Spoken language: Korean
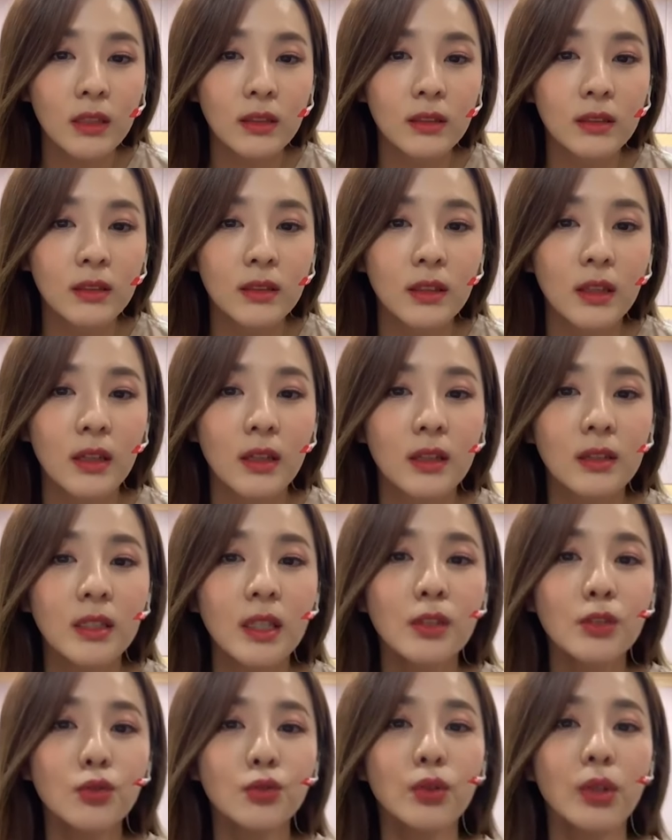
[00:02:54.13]
다들 이게
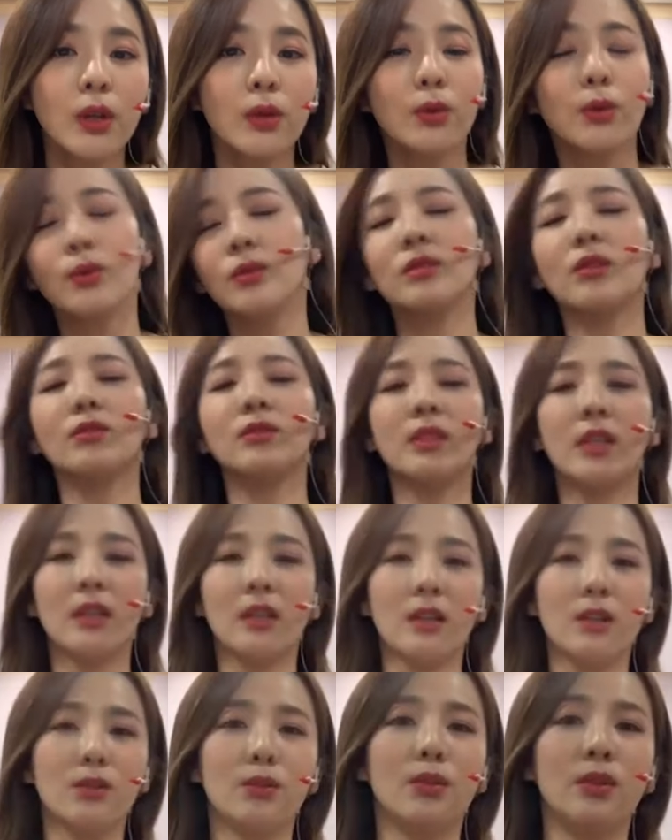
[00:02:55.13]
생중계로, 전
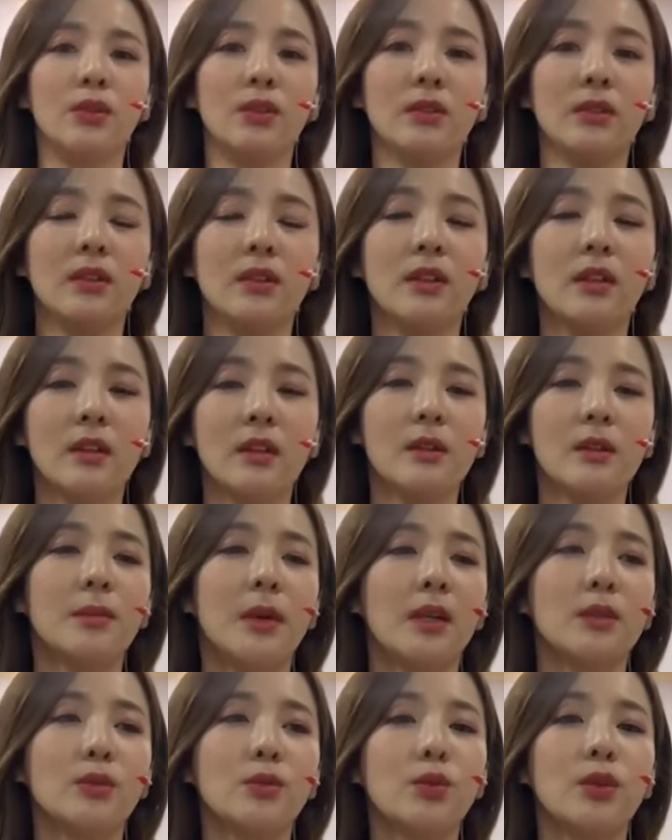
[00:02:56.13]
세계로
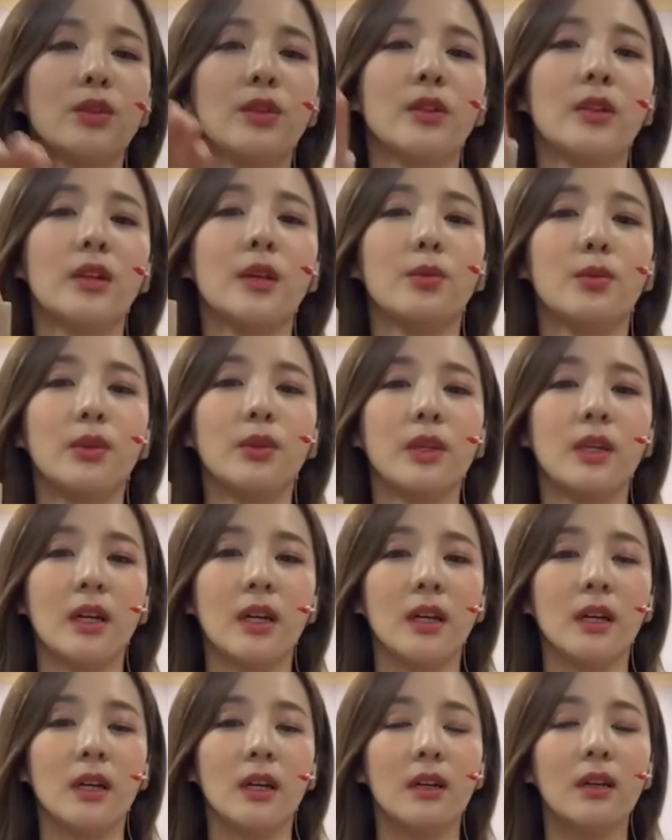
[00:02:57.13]
방송이 되다
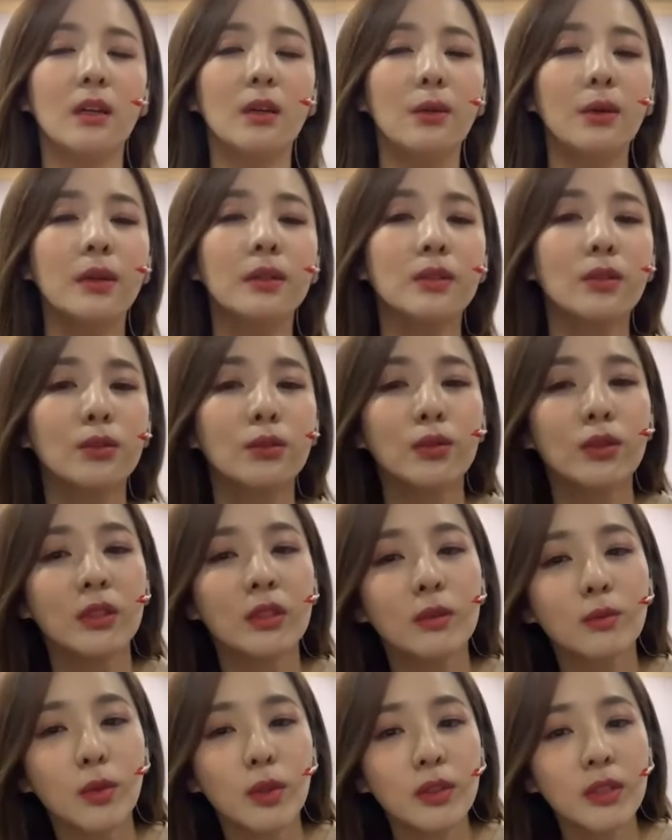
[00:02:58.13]
보니까 해외에서도
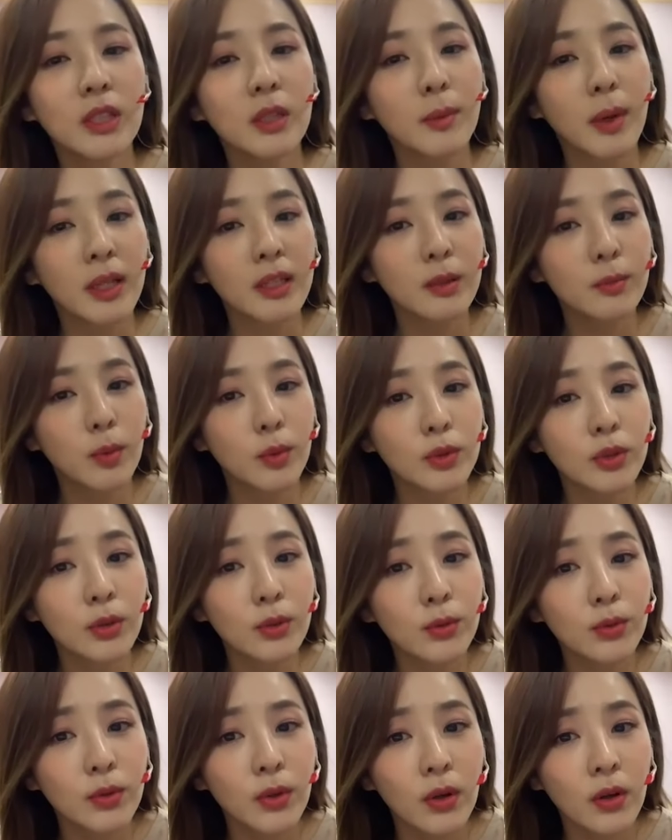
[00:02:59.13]
지금 굉장히 많이
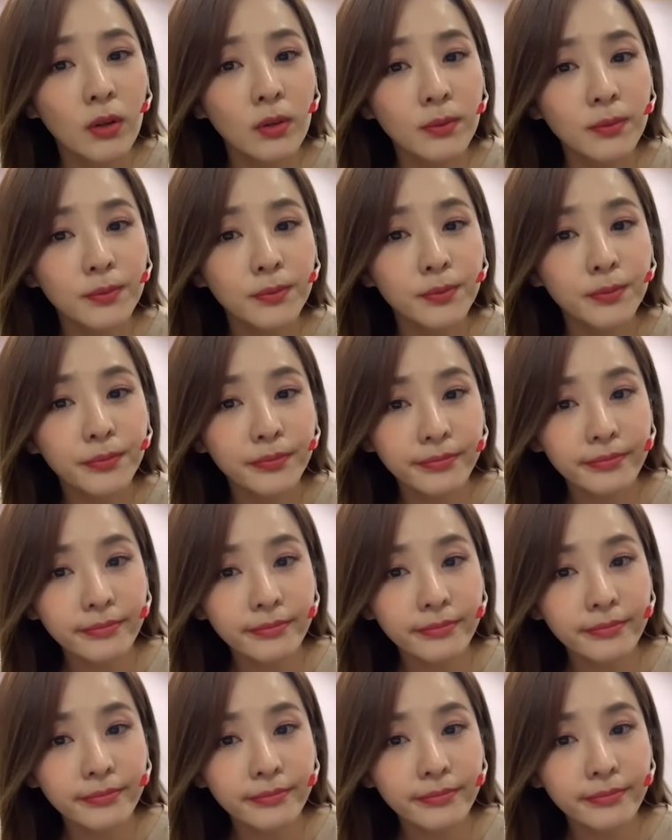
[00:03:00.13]
보셨고요.